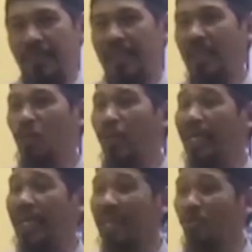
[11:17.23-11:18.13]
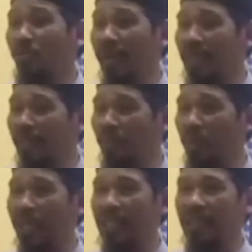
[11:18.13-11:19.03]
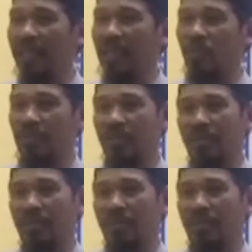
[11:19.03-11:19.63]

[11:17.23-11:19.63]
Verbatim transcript: Keluar dari rumah timbul rasa takut.